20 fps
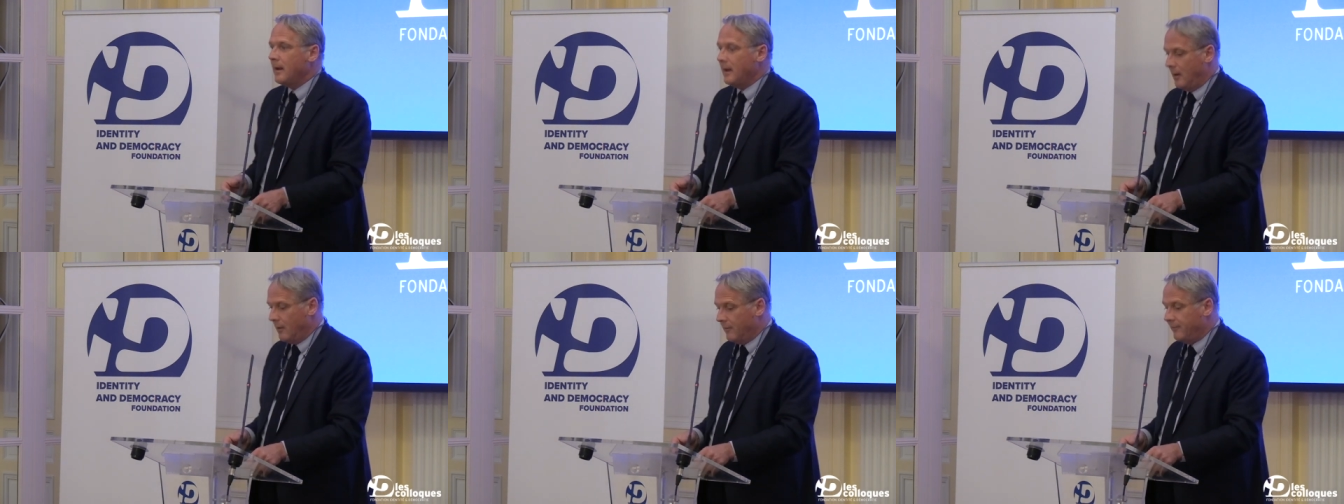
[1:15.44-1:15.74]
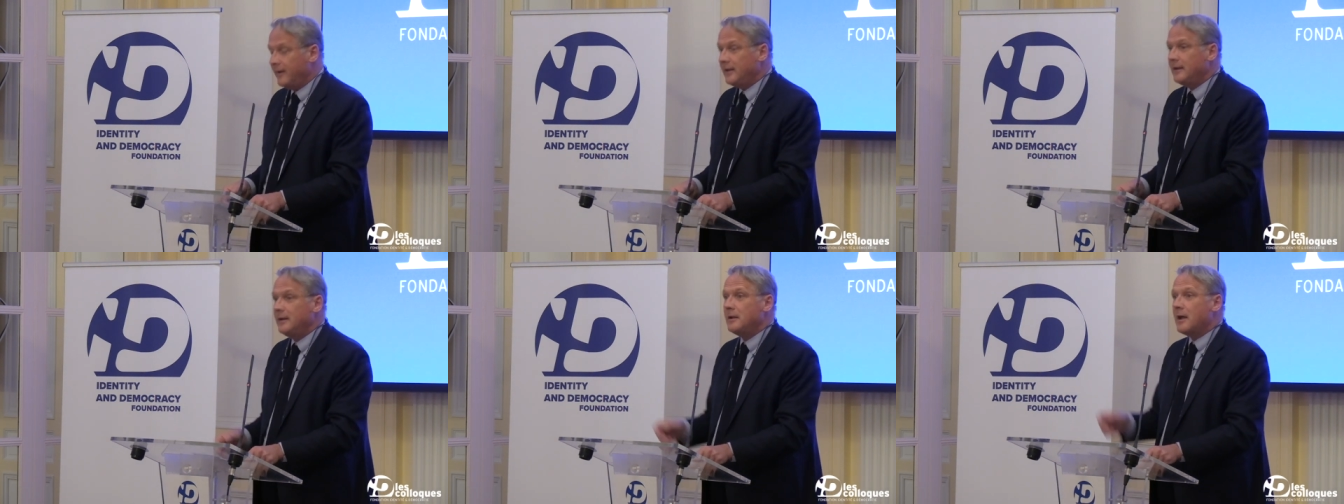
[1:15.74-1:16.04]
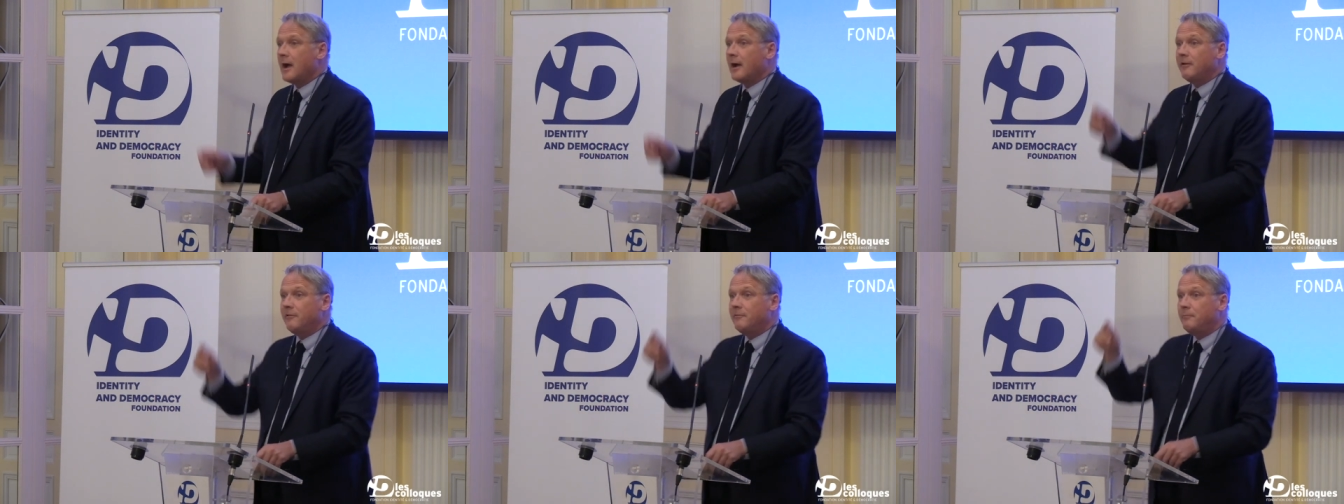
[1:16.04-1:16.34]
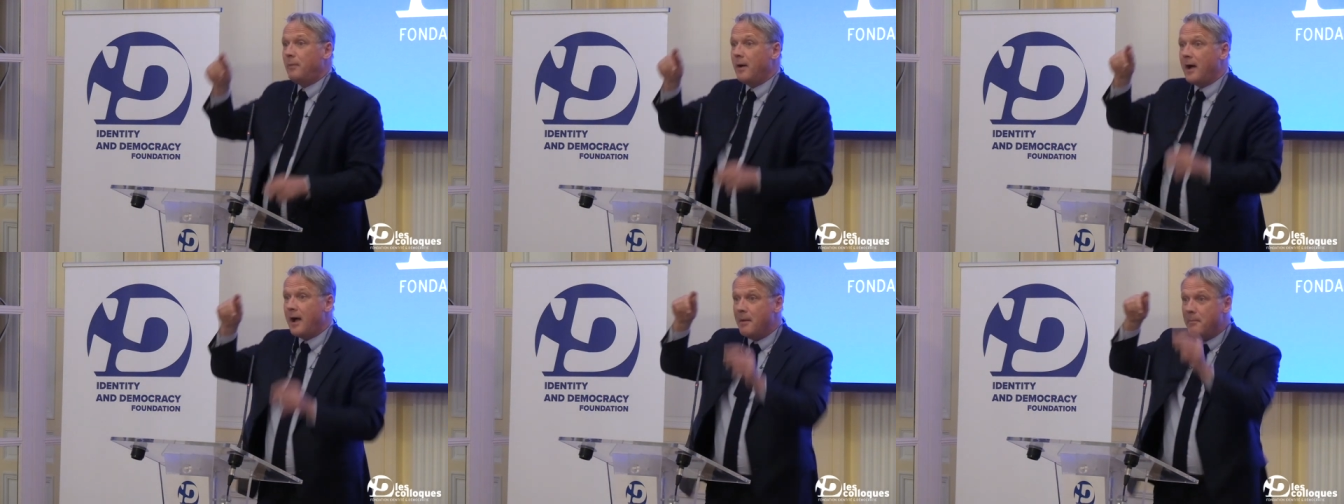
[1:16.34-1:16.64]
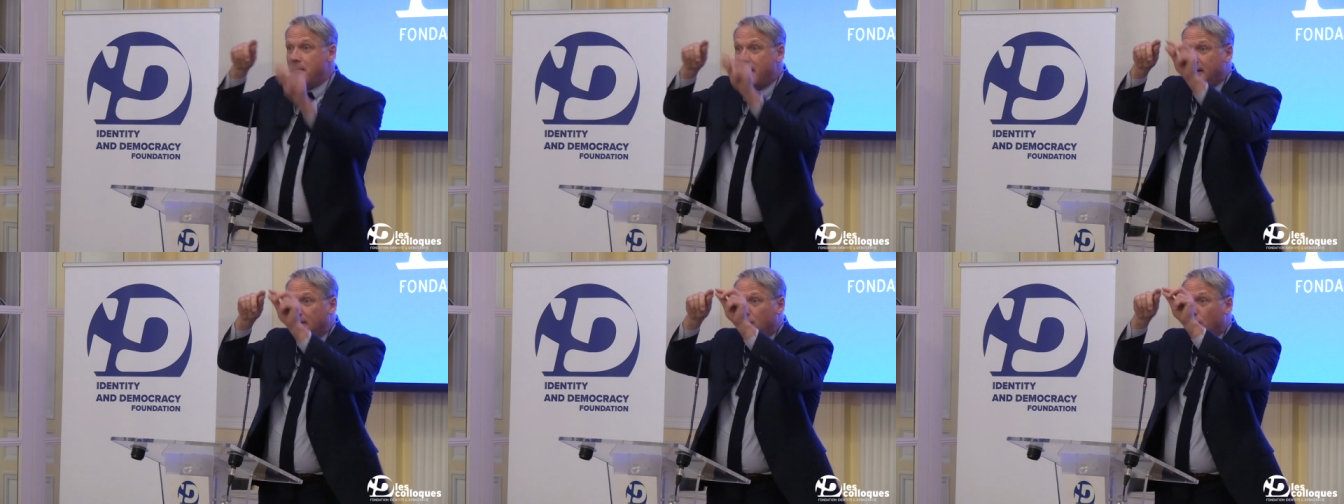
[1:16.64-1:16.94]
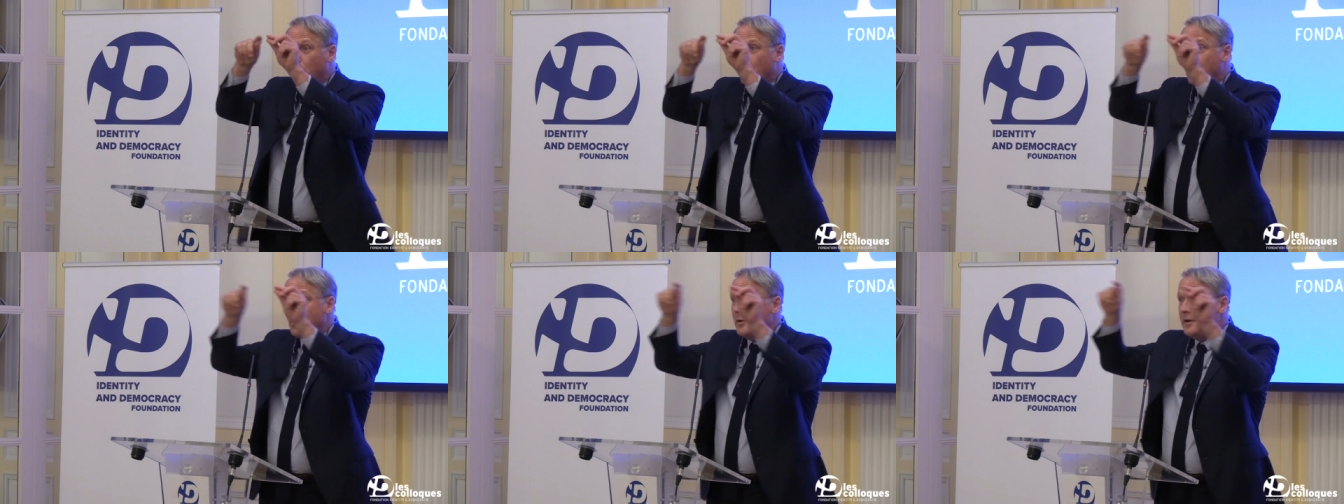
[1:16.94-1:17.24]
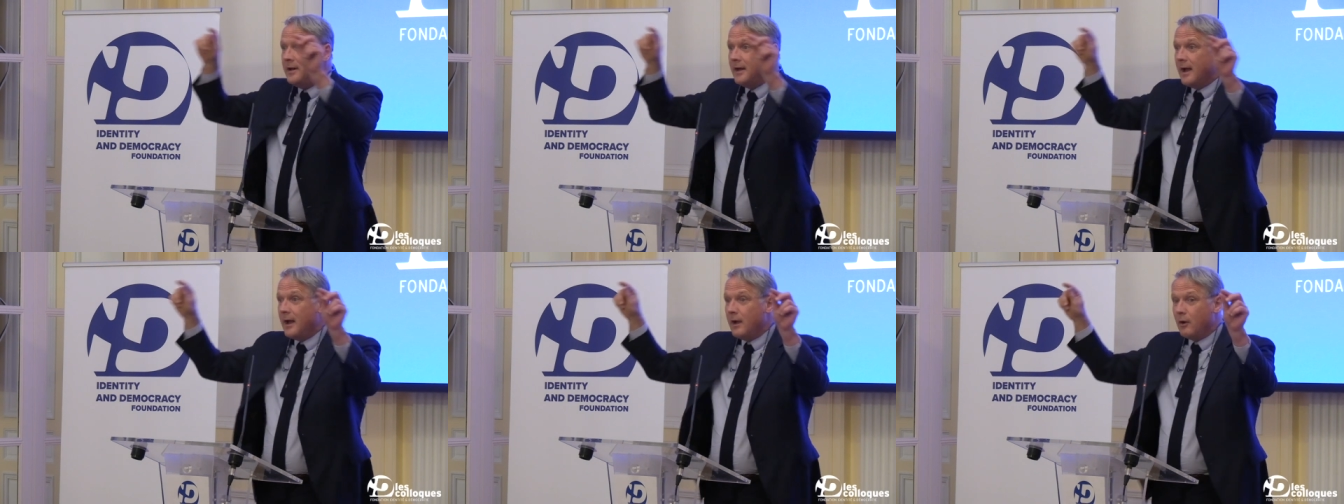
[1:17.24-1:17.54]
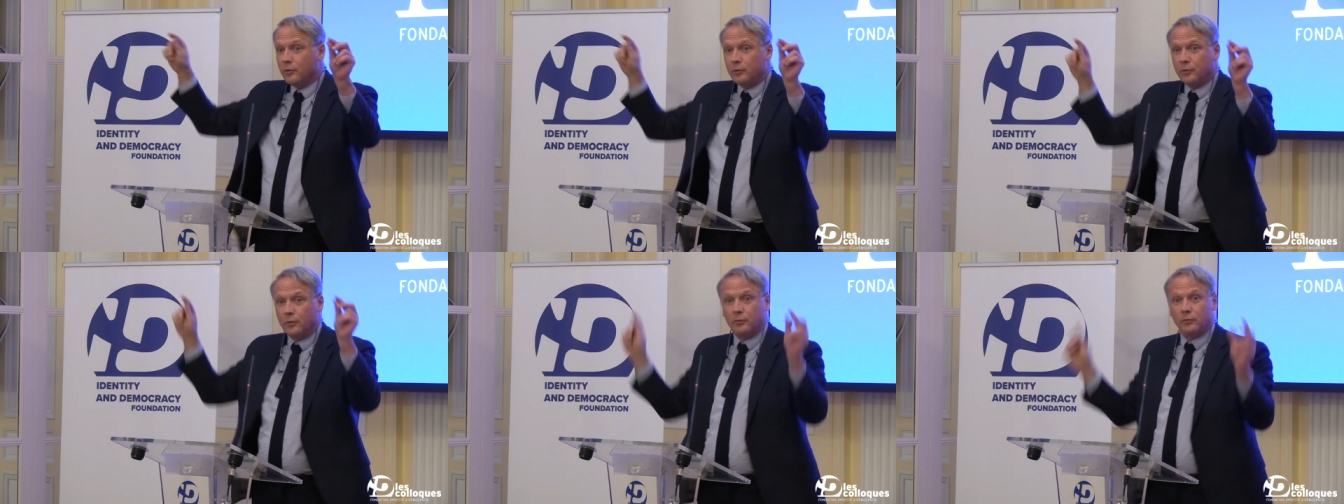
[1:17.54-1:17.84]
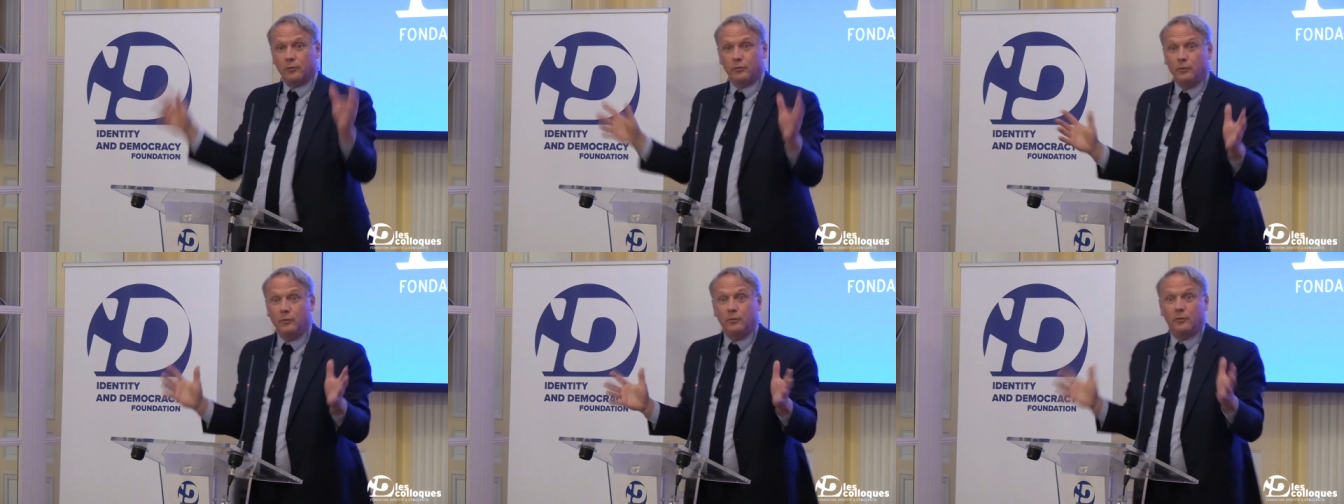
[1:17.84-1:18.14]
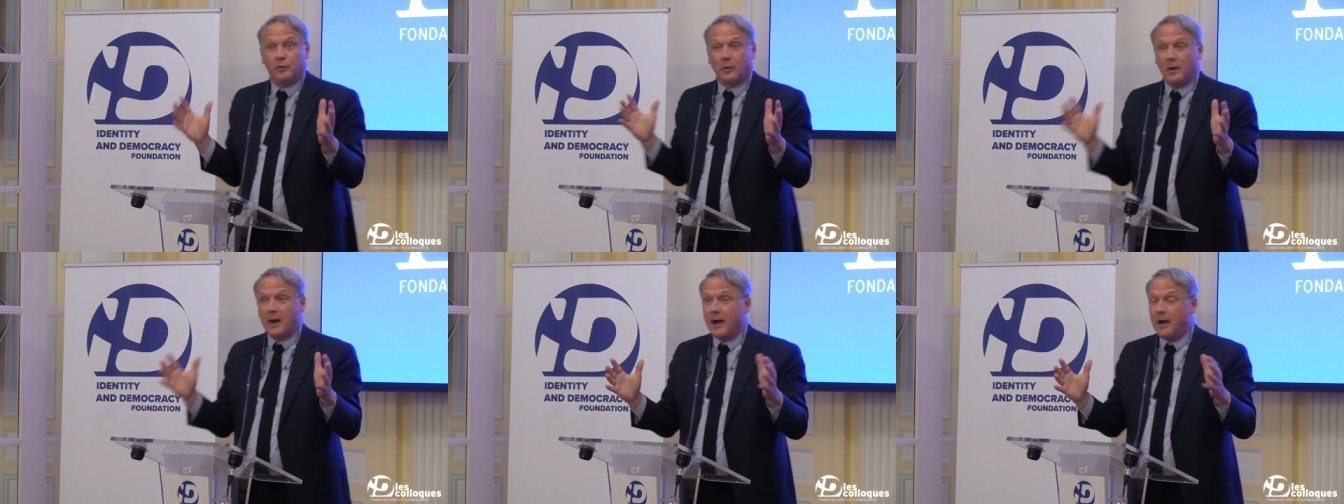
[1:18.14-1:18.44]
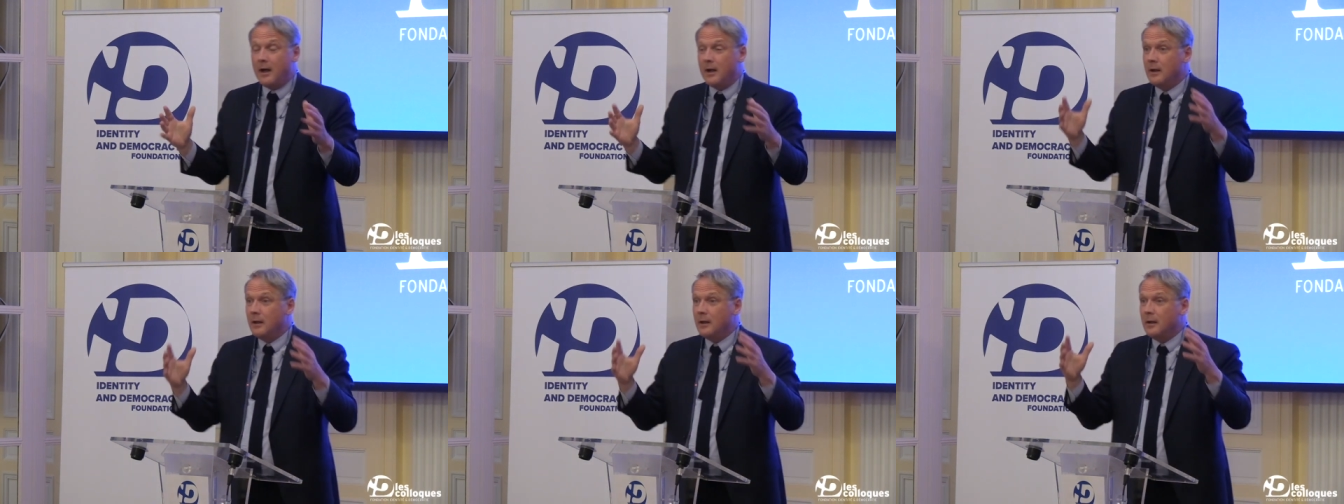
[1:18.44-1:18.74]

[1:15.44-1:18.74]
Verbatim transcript: Et en fait, ils n'arrivent pas à mettre le lien entre tout cela